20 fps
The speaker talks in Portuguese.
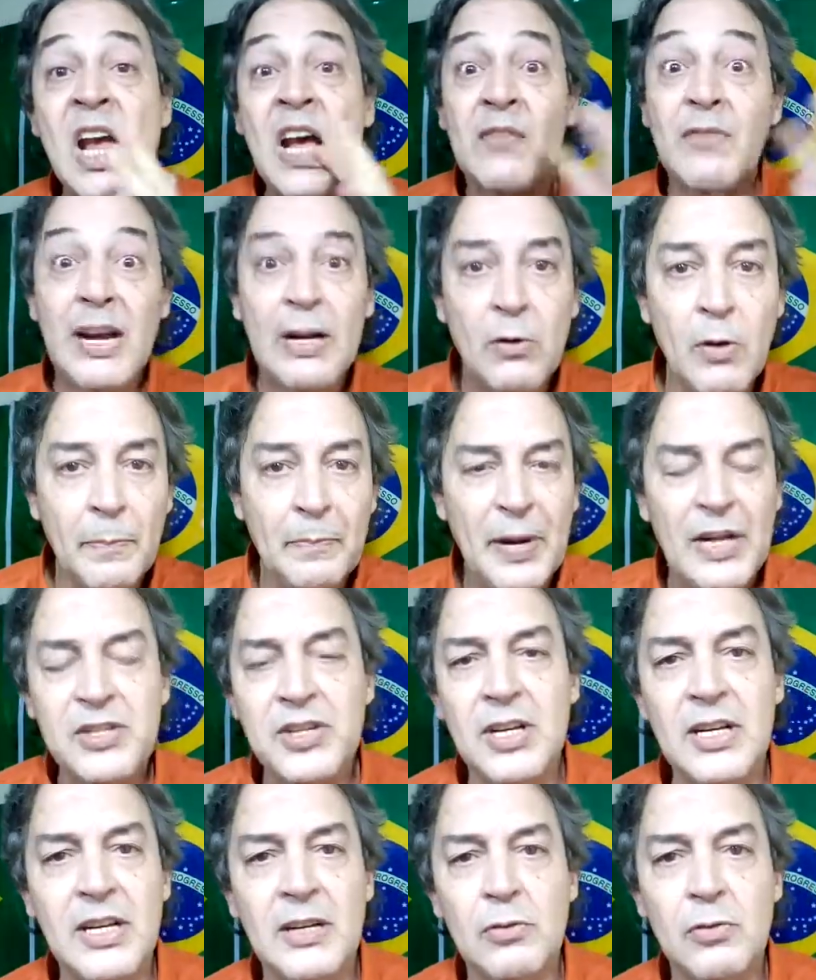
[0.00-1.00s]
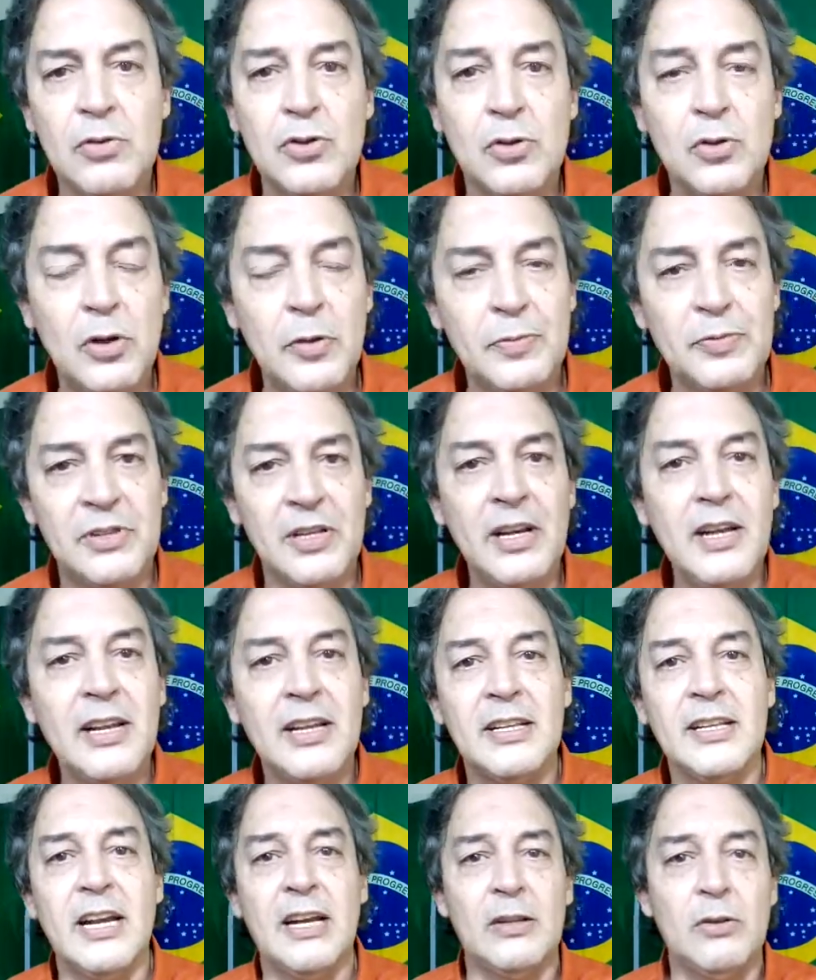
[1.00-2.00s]
vai compartilhando nos grupos,
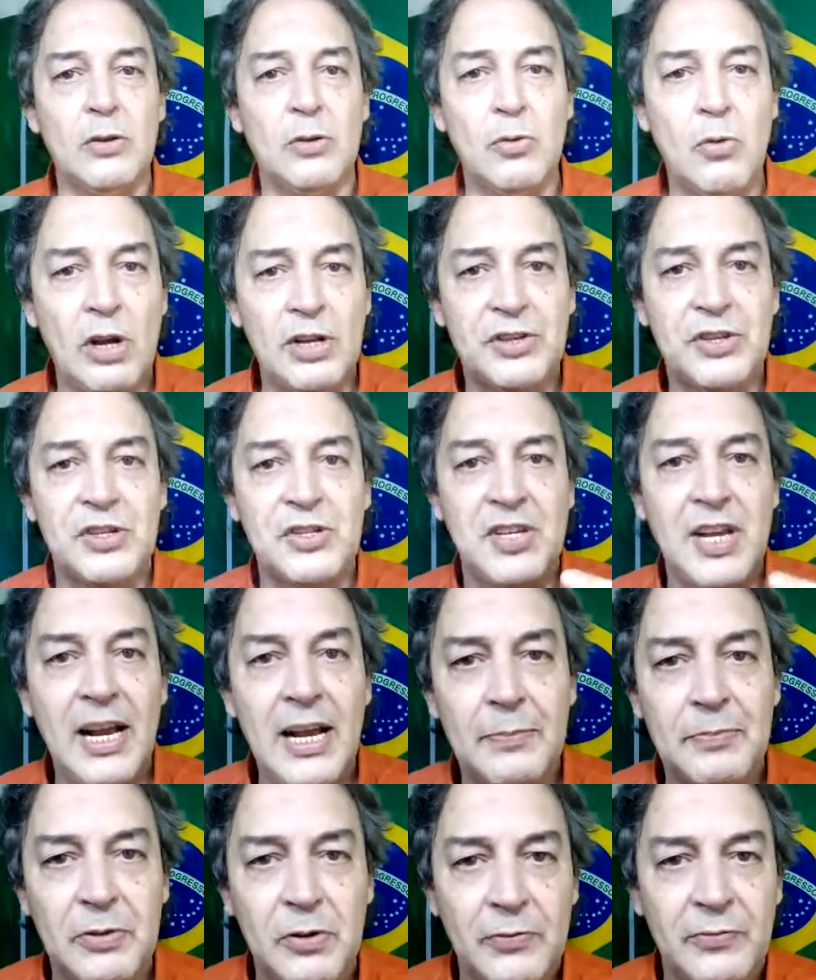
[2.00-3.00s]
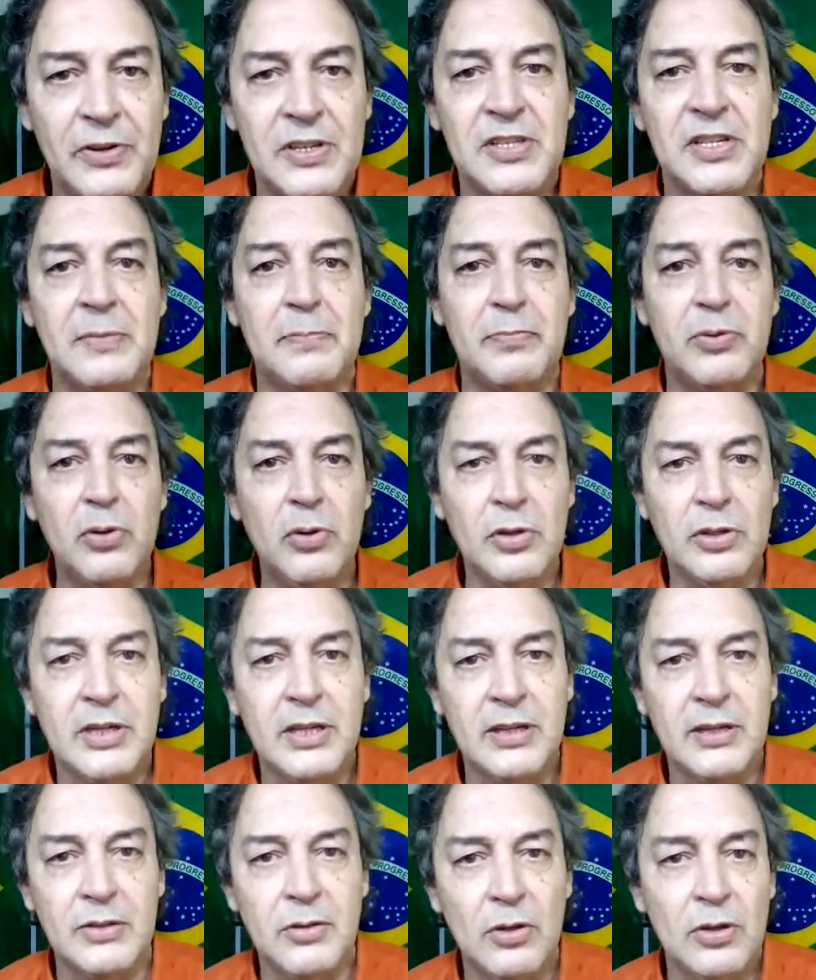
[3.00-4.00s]
né? Na, no, no, WhatsApp, no
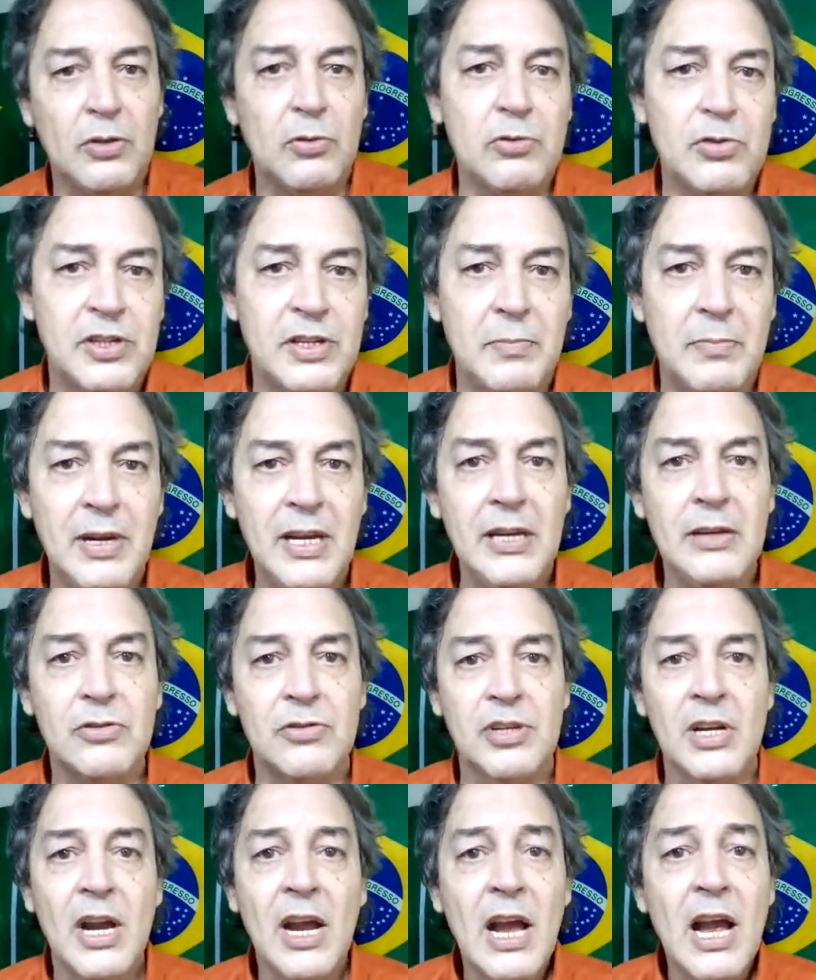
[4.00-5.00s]
Facebook, no, nos e-mails.